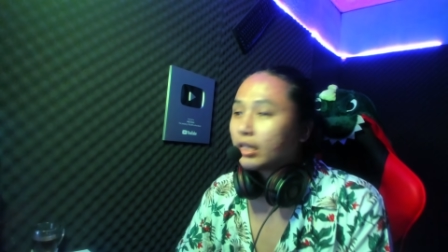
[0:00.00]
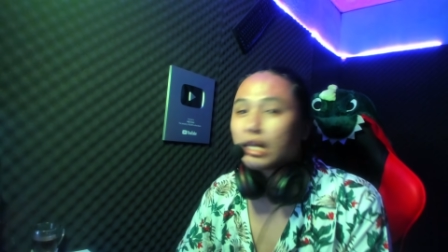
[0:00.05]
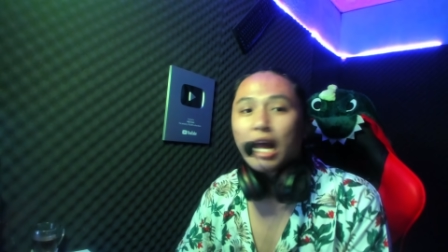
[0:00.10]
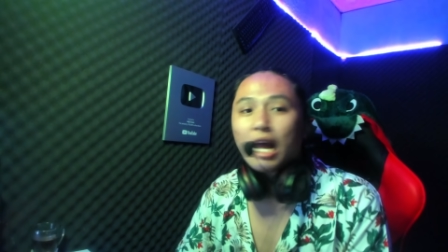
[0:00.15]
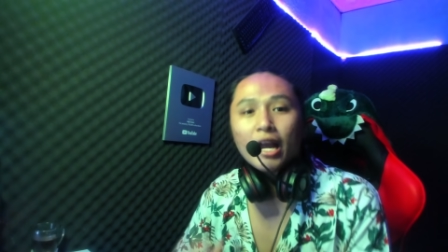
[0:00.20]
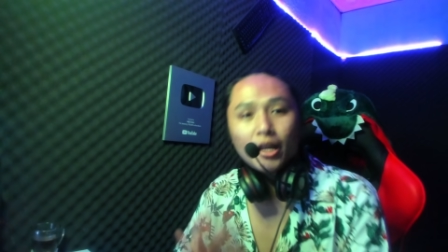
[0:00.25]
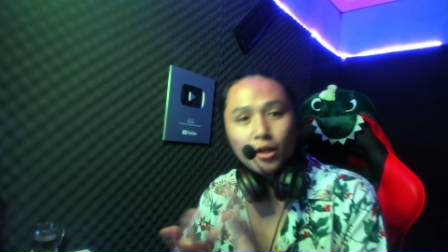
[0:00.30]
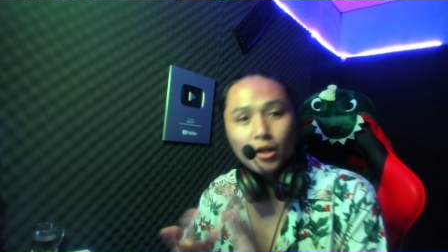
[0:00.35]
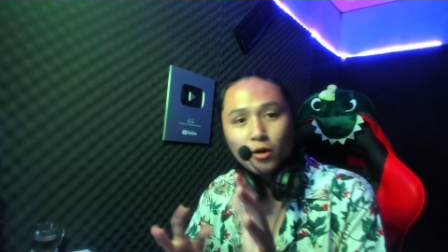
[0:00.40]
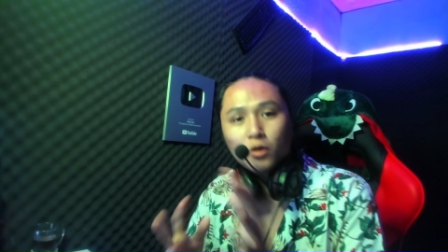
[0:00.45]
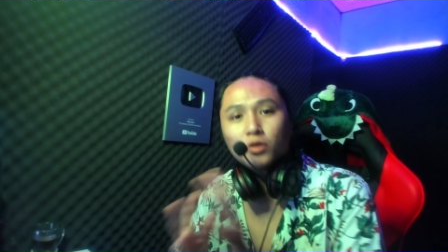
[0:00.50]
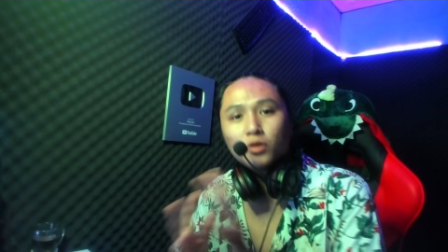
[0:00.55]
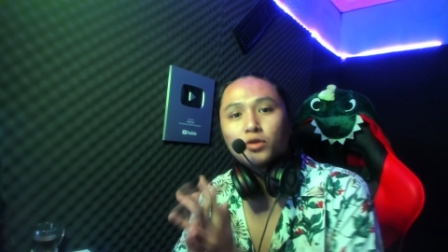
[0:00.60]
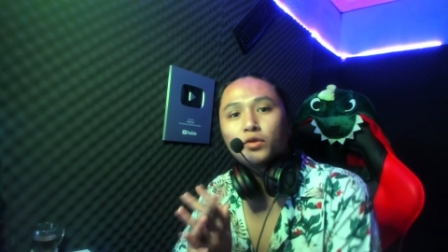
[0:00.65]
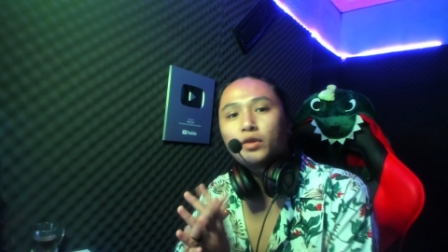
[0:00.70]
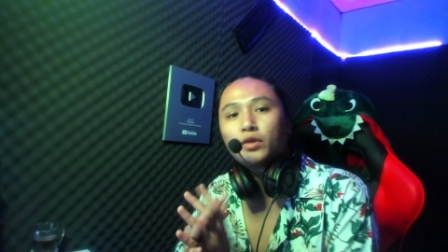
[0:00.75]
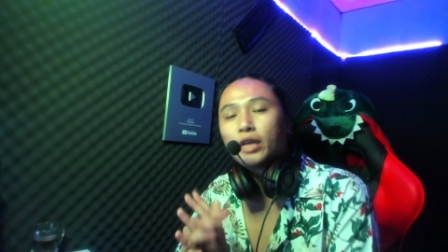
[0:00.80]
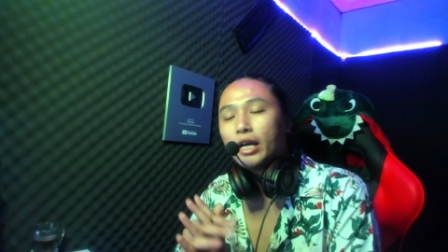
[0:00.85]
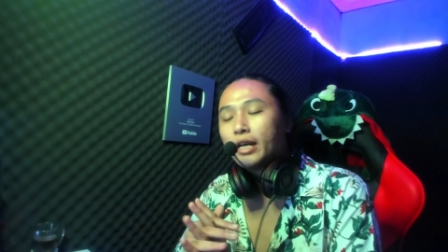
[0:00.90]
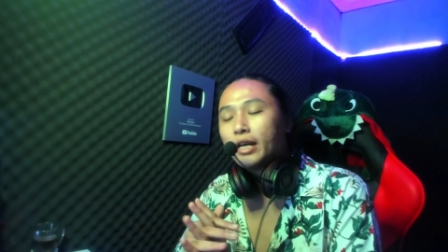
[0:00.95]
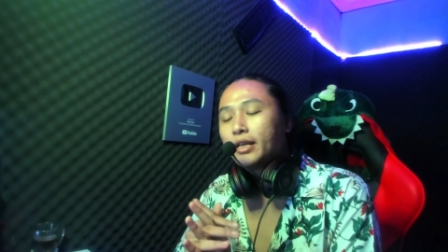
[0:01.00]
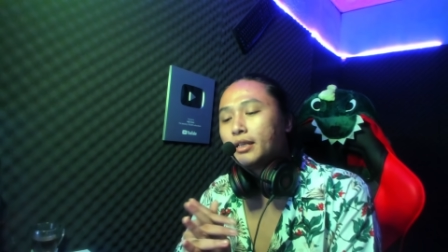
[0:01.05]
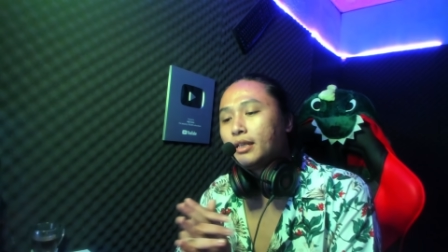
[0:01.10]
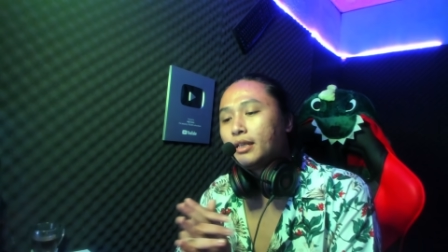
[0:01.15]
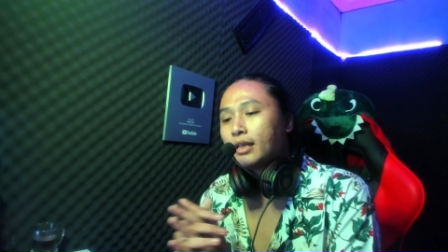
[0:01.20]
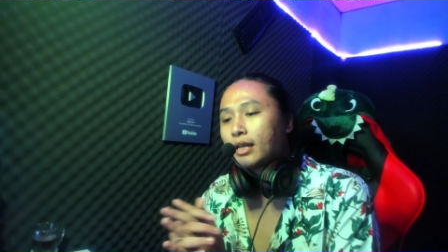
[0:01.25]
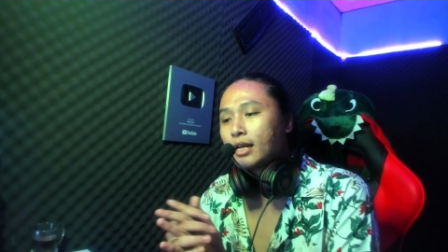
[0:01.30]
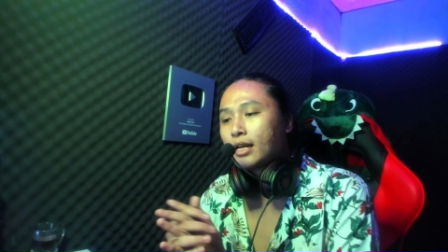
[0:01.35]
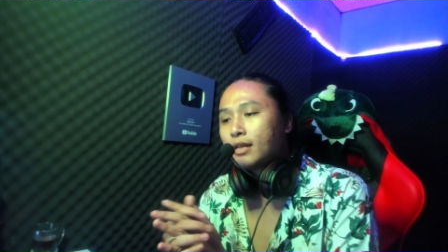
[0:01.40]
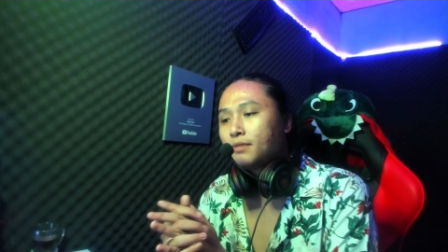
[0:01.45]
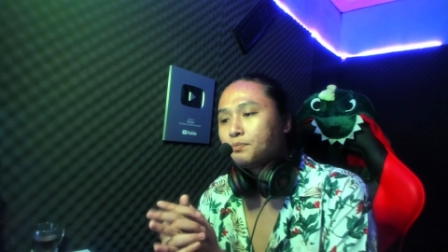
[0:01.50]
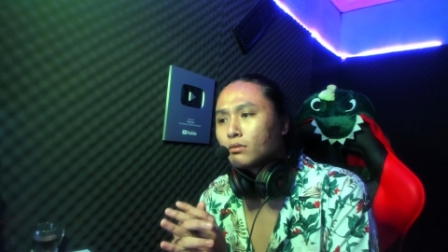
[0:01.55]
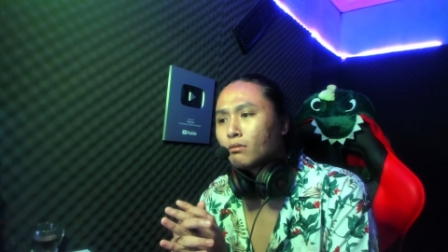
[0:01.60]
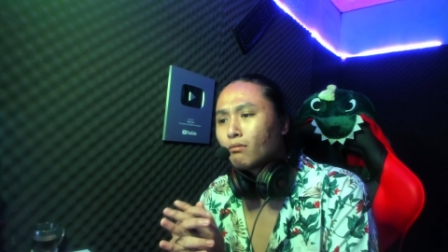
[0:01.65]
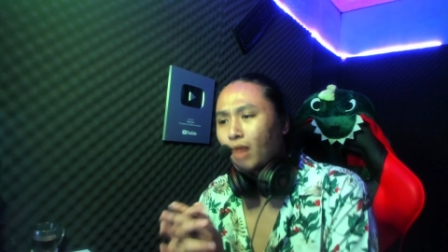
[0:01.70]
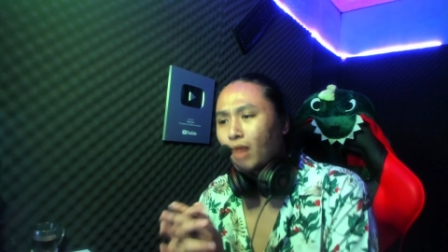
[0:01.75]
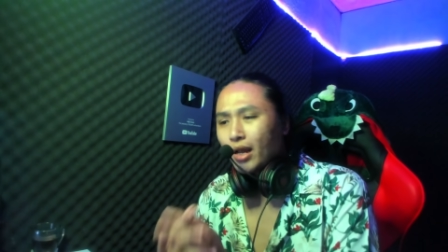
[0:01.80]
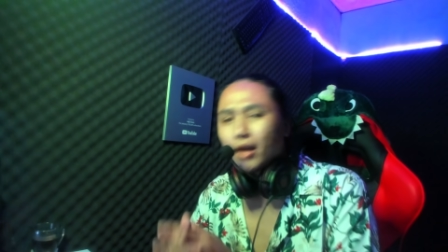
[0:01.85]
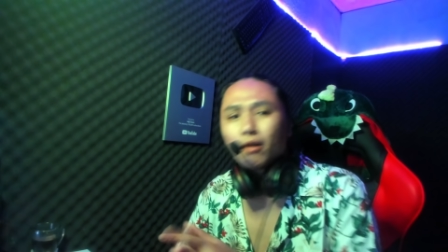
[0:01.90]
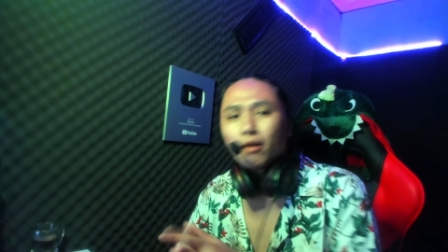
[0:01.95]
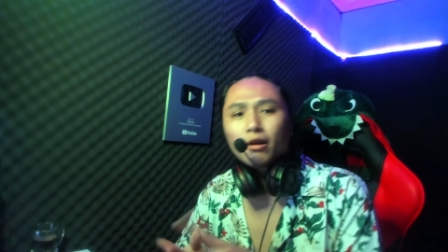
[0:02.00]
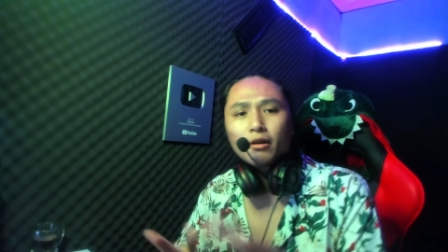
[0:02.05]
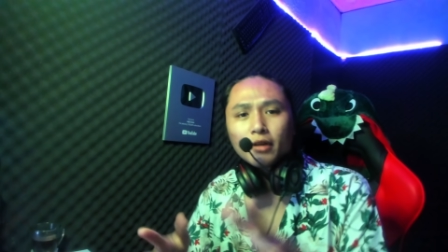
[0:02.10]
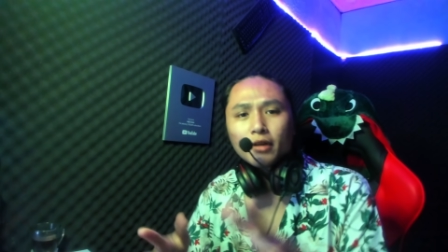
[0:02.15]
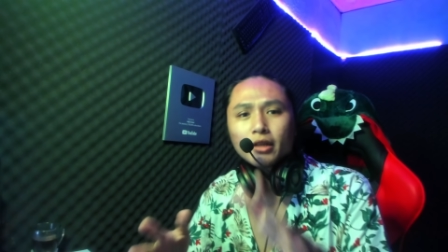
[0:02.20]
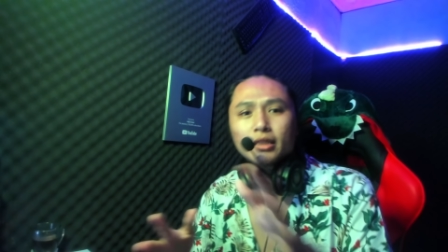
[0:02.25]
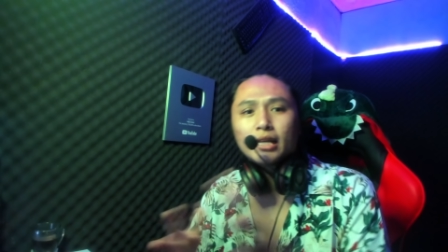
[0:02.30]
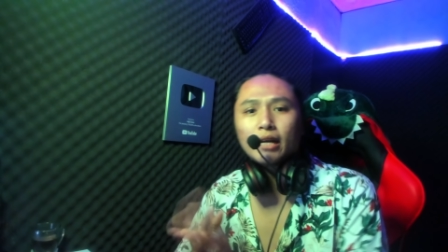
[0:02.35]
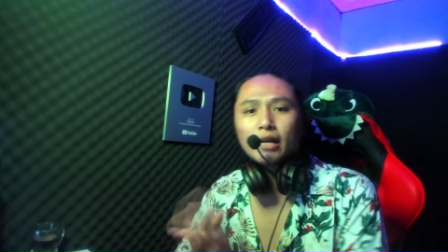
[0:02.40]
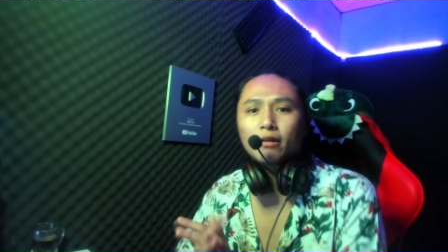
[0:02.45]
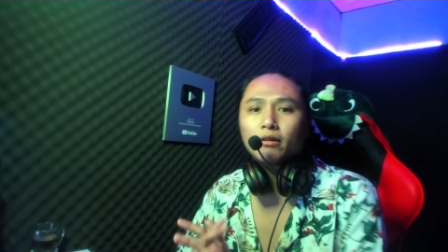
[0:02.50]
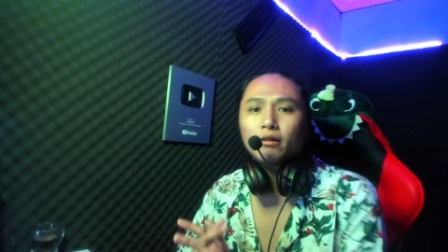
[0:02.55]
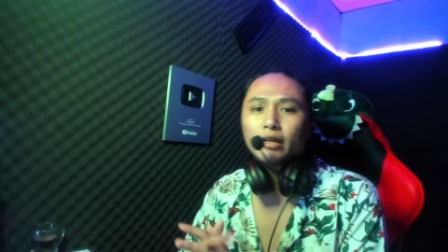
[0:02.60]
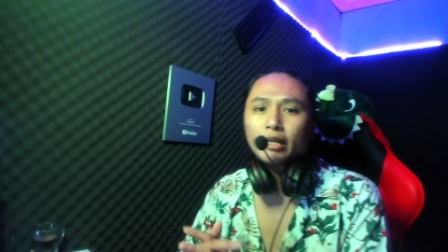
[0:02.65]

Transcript: Tayo juga ya kan banyak orang-orang jago